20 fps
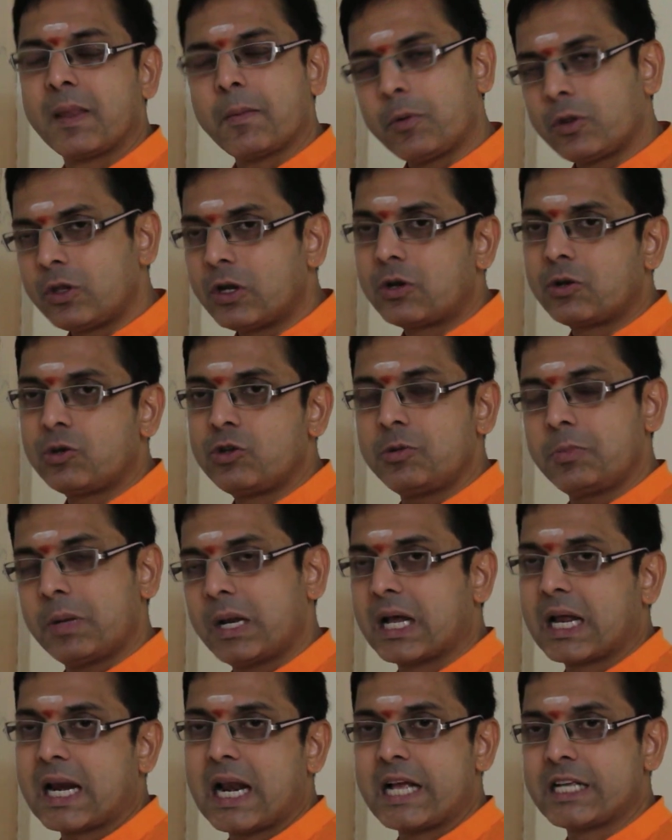మొదటి రోజు
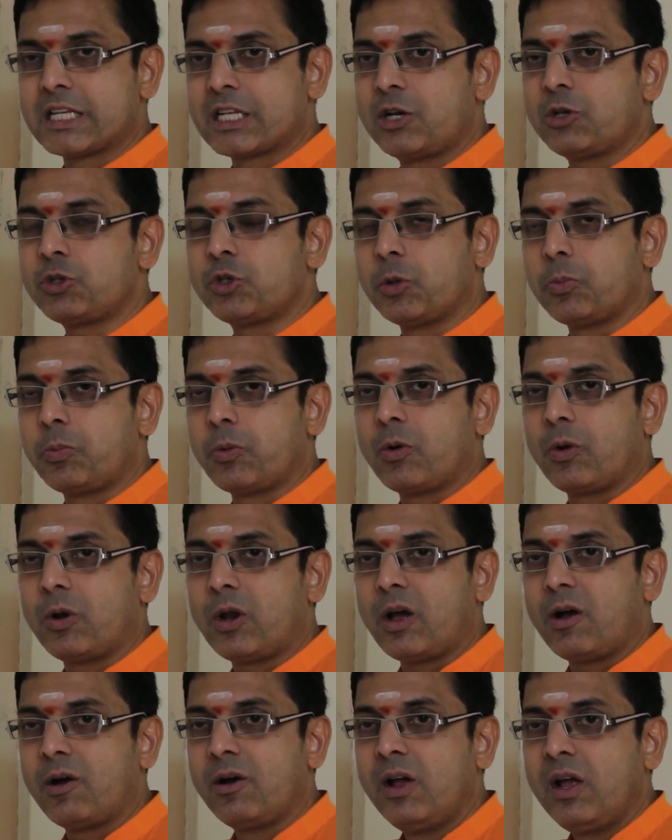మనం క్లాస్లో
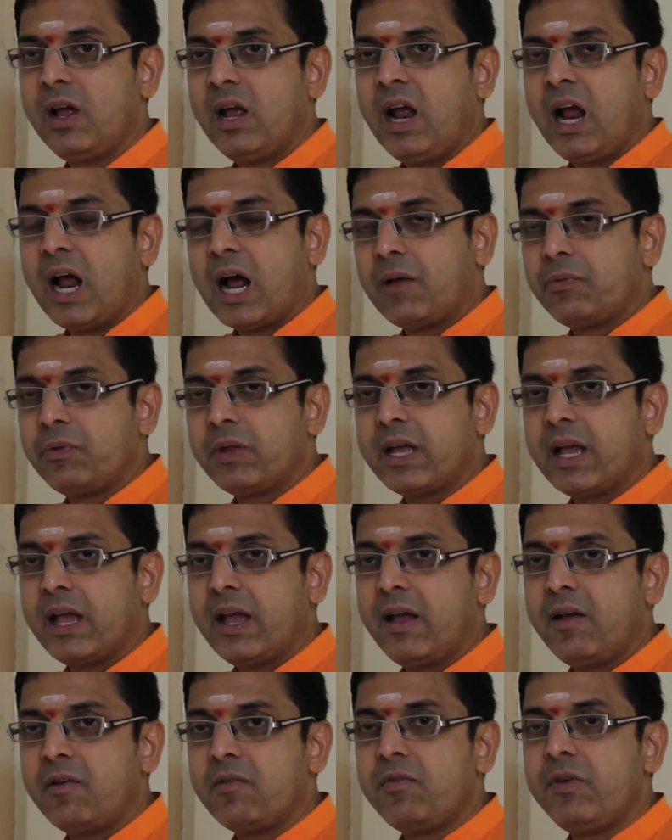చెప్పుకున్నాం అందుకే
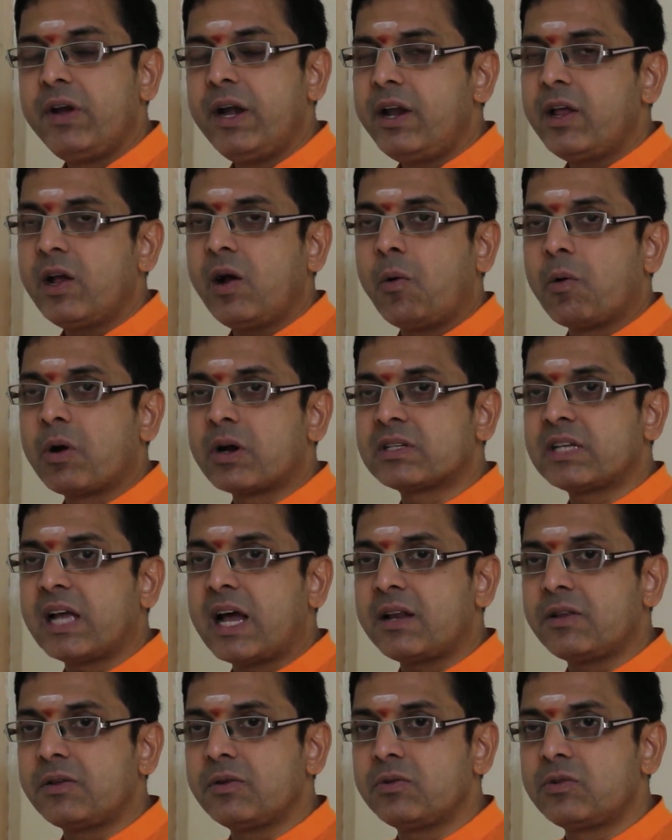వీడియో
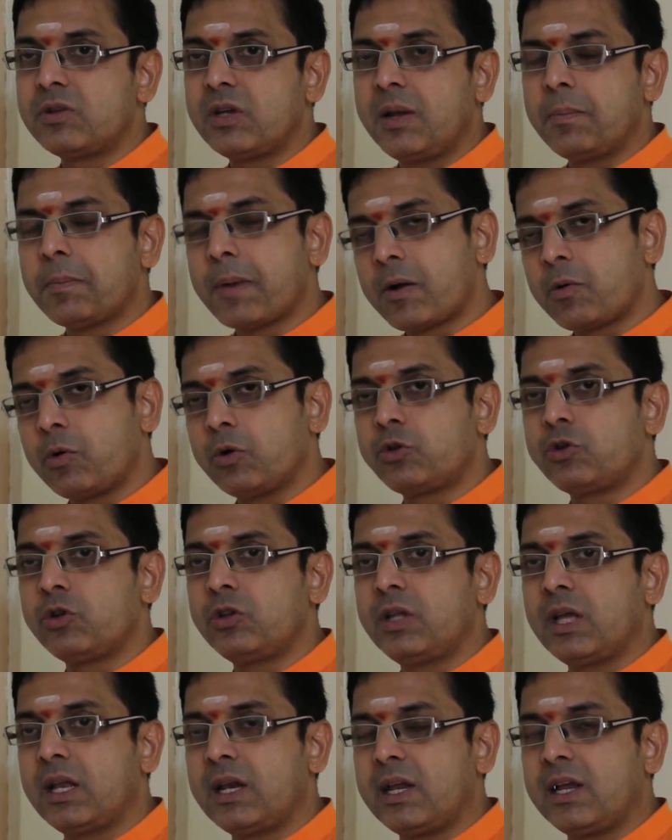ఒకసారి చూసి మాకు
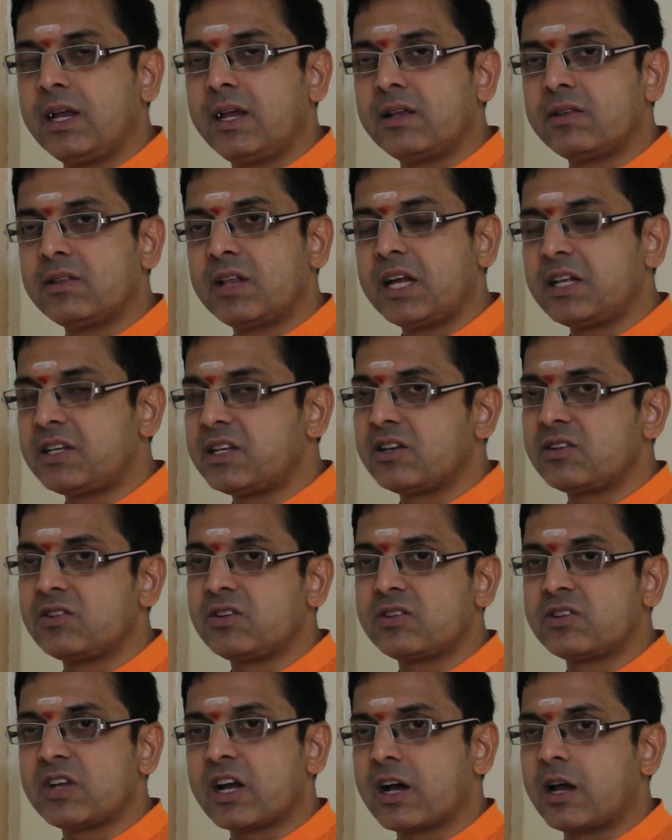వచ్చిందని
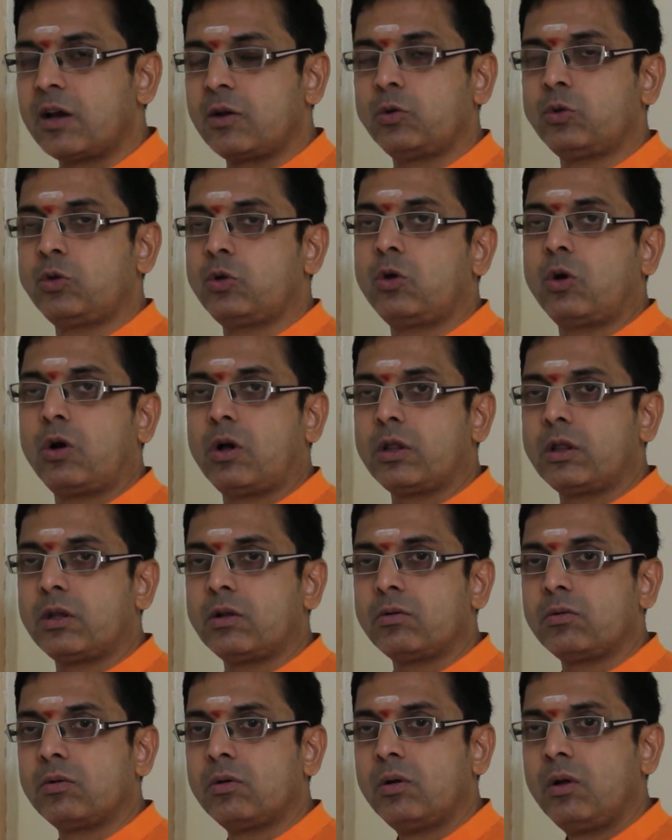దయచేసి సంకలు
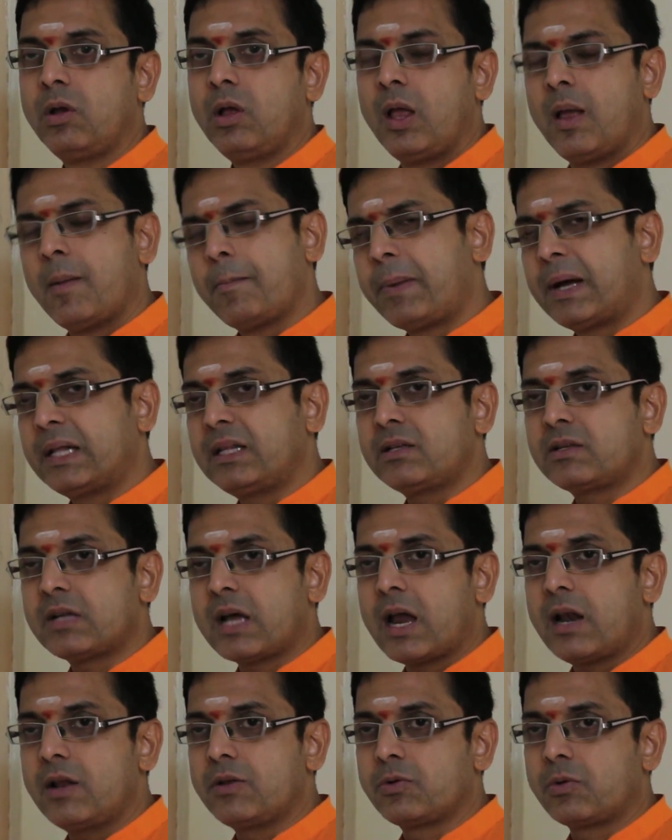గుద్దుకోవద్దు
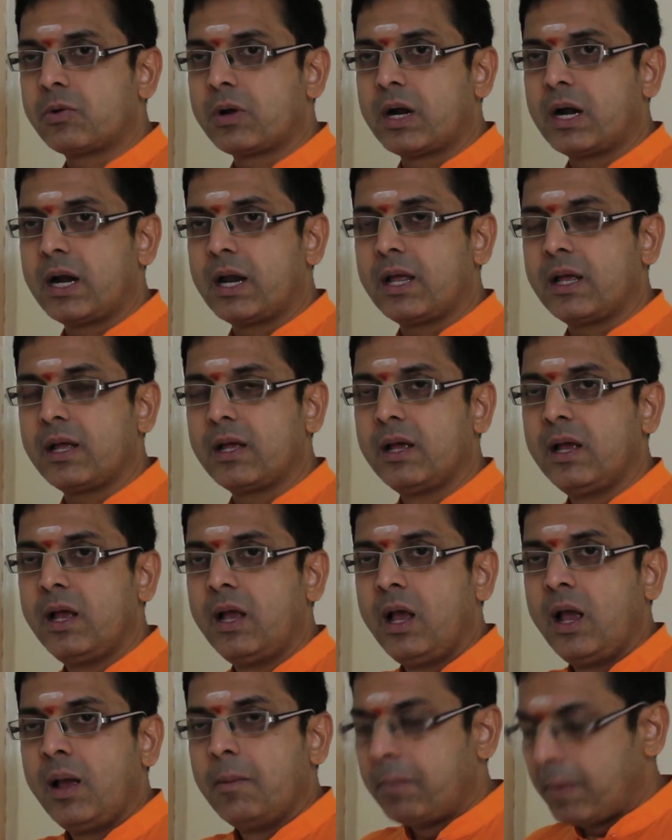పదిసార్లు చూడండి
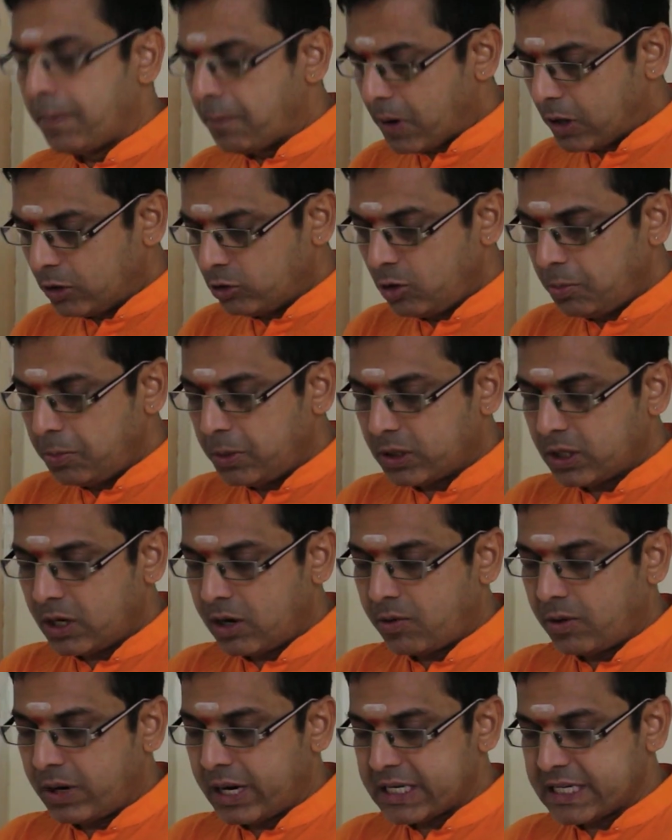మీ
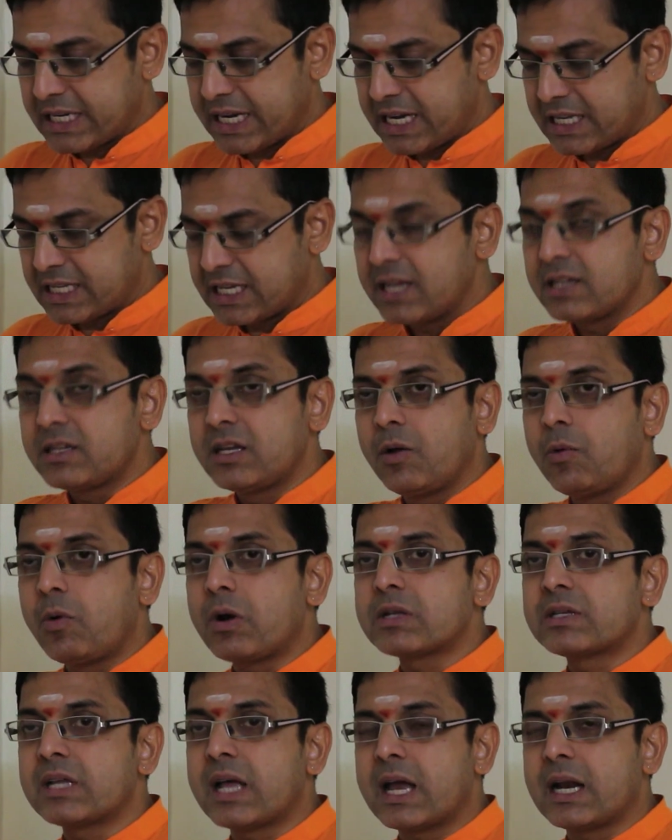బంధుమిత్రులు కూడా షేర్ చేసి
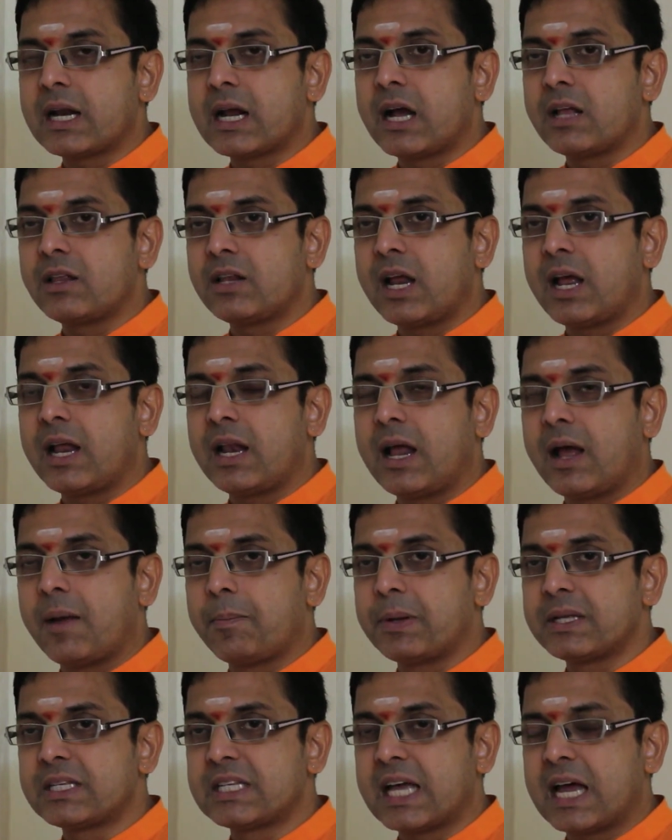ఒకసారి కాదు నాయన
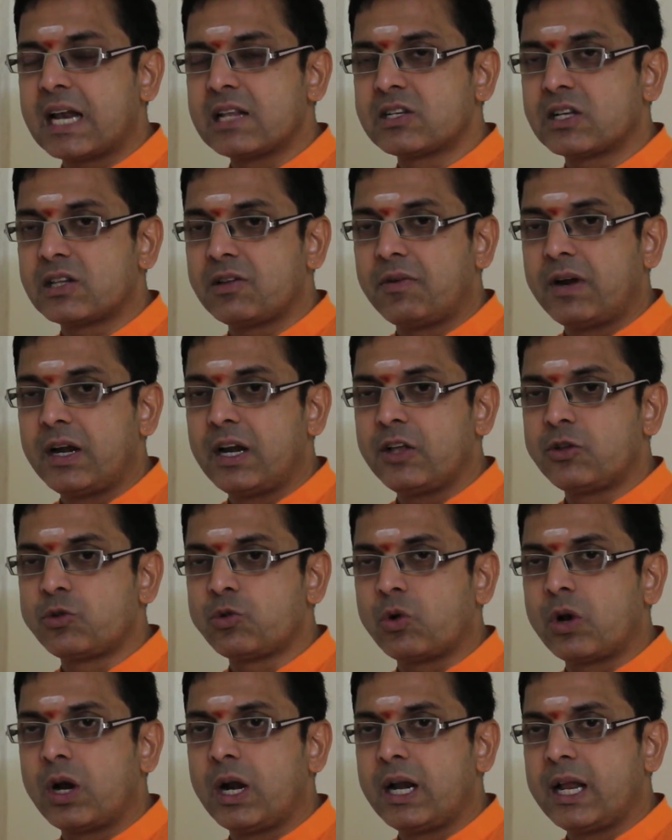పదిసార్లు చదవండి
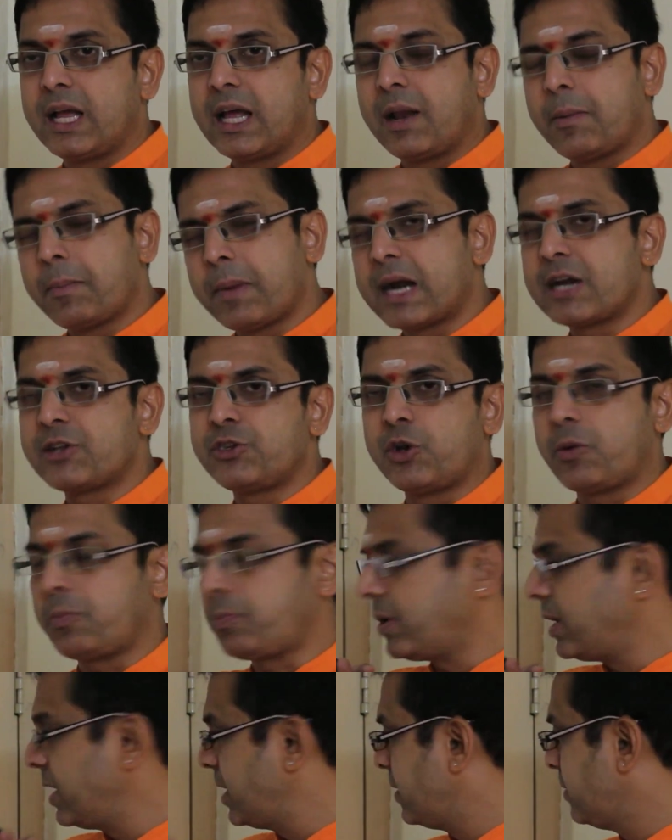చూడండి అనే మాట
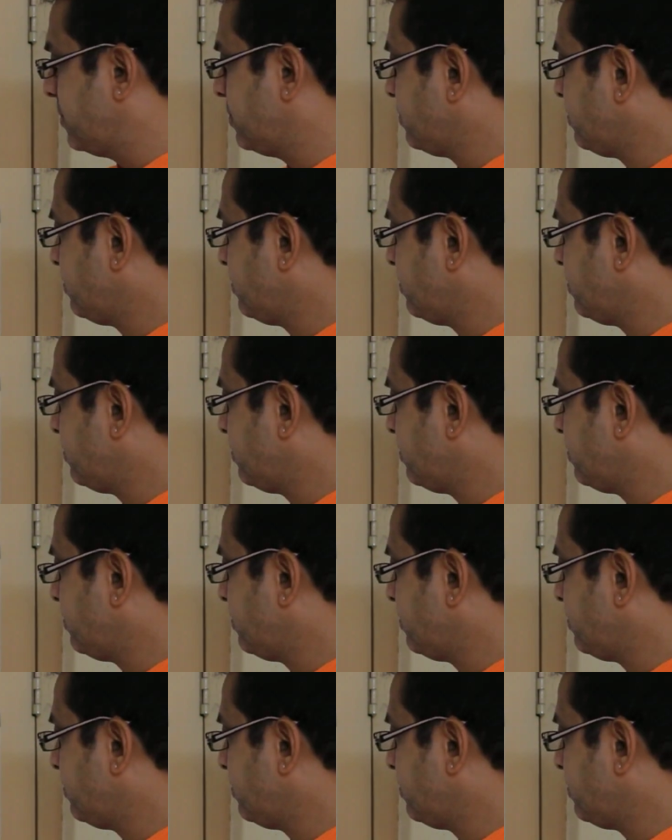చెప్పండి